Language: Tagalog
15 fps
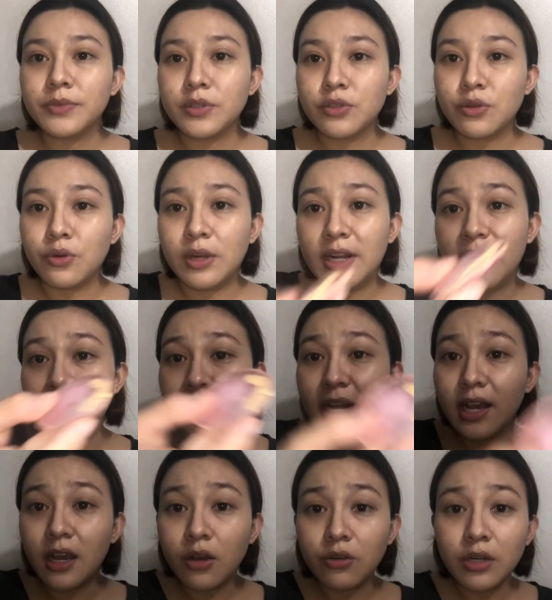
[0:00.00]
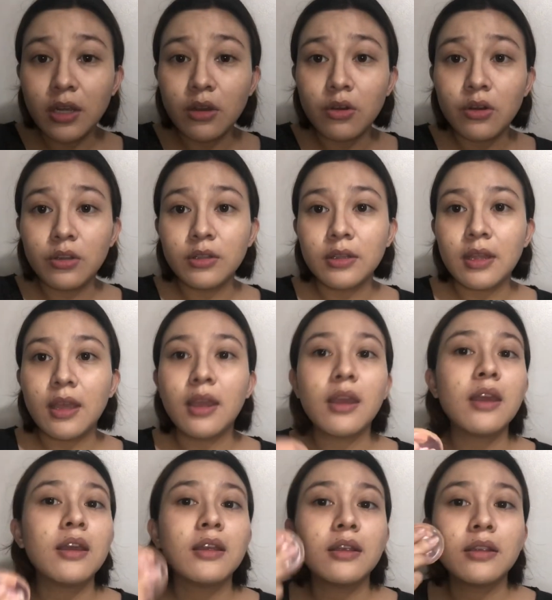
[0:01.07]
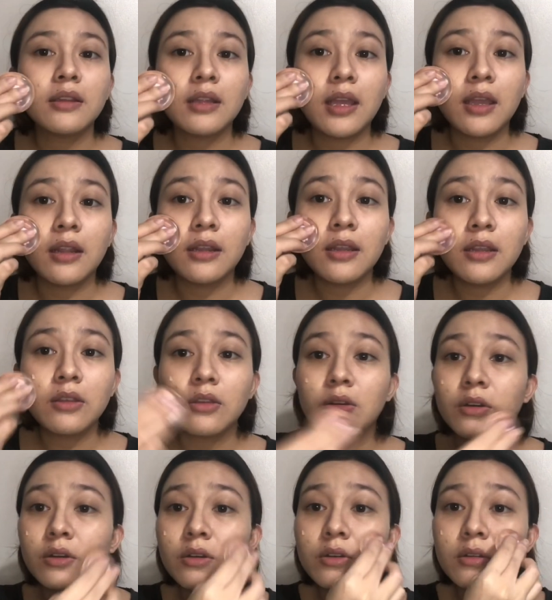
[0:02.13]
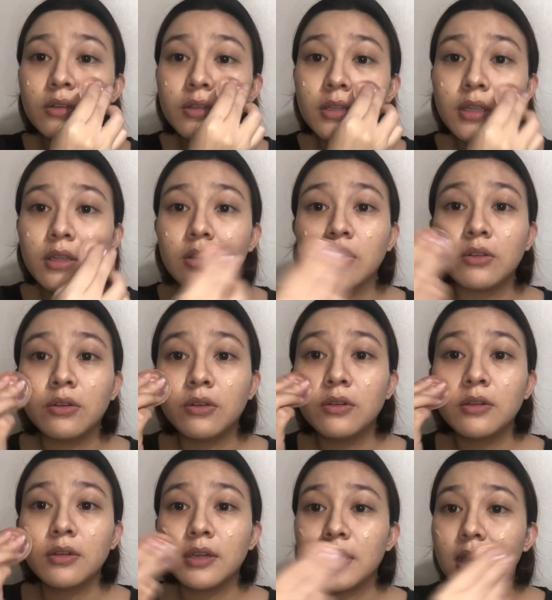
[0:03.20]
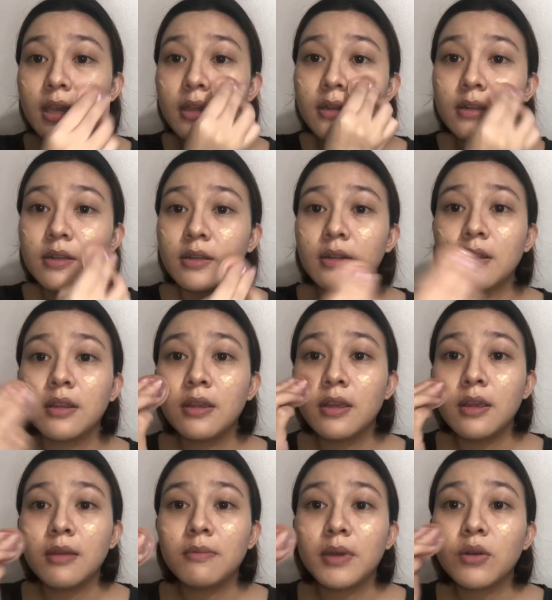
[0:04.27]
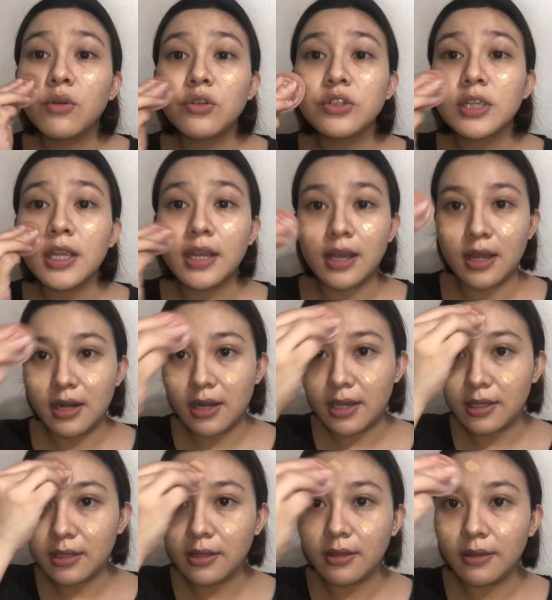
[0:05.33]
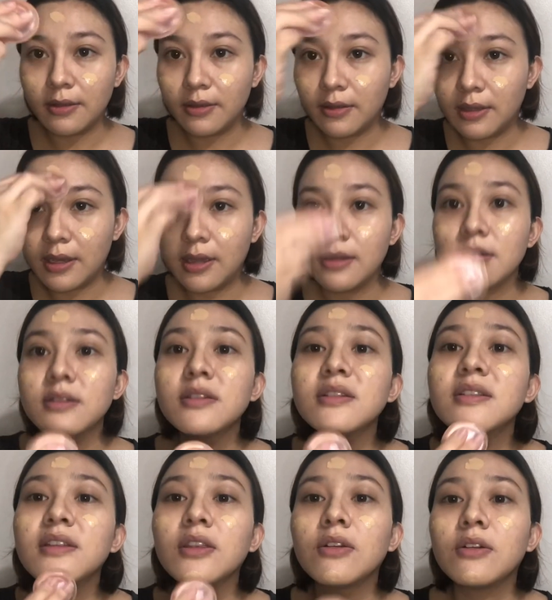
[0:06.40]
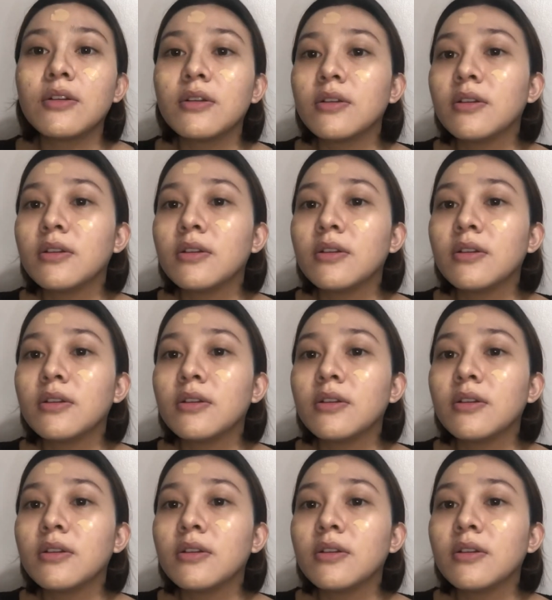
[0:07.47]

So, lalagay lang ako ng konti. Then, dito, dito, ayan. Bago ko siya ikalat. So, dito.